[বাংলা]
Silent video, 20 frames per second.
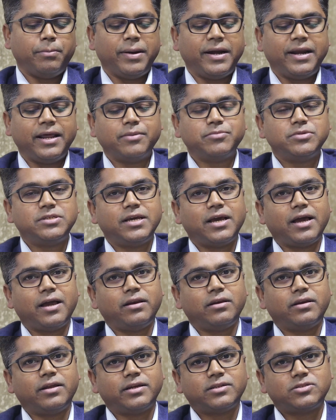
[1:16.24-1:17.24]
মিডিয়াম জিআই
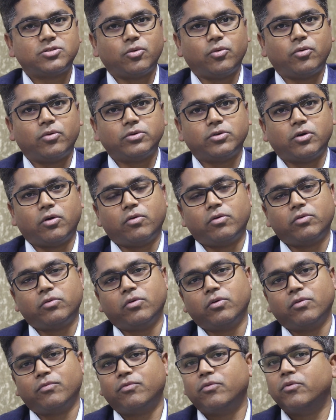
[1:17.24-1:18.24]
ইন্ডেক্স যখন
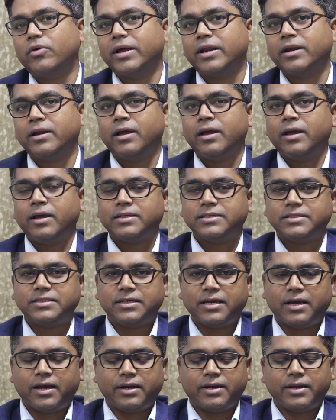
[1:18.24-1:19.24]
কোনো ফুডের
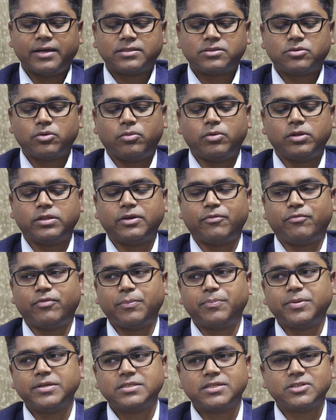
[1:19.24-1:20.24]
জিআই ইন্ডেক্স বলতে
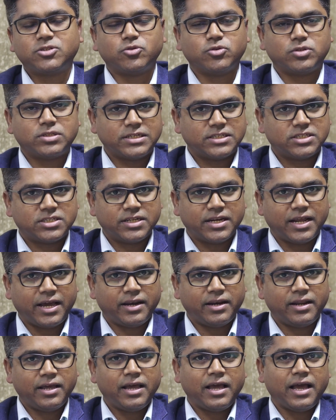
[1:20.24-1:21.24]
ফিফটি সিক্স টু সিক্সটি
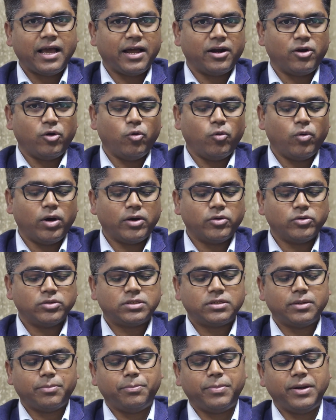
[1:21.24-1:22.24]
নাইন অ্যান্ড লোয়ার
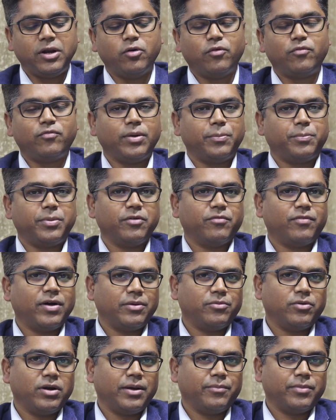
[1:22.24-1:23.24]
হচ্ছে বিলো ফিফটি
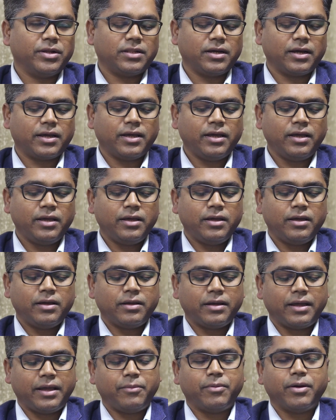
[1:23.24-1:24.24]
ফাইভ বলে আমরা তাকে
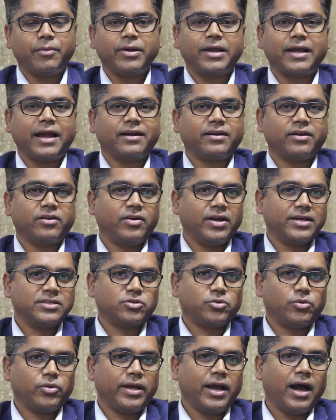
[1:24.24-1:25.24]
এইভাবে
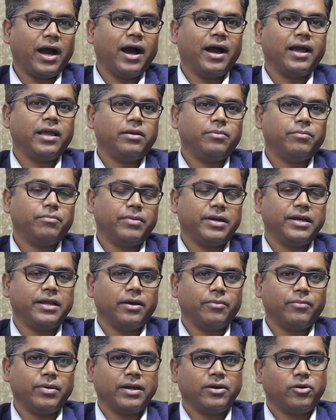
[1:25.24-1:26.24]
ক্যাটাগরাইজ করি হাই
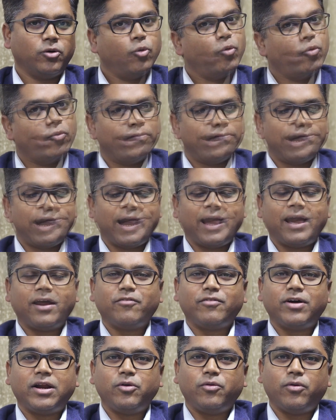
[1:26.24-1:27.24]
মিডিয়াম অ্যান্ড লো
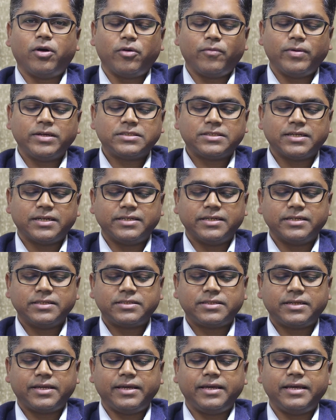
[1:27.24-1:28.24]
হায়ার ভ্যালু অলওয়েজ
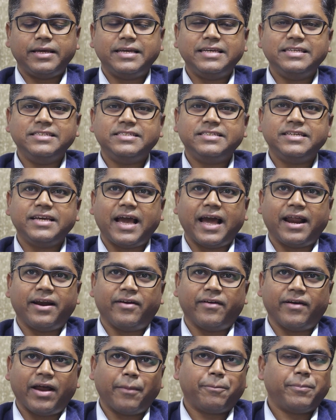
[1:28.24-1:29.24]
সাজেস্ট কি ইজি
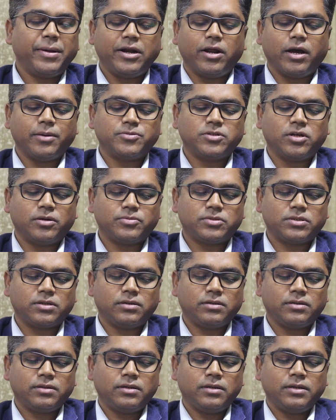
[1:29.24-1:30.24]
অ্যান্ড র্যাপিড অ্যাবজর্পশন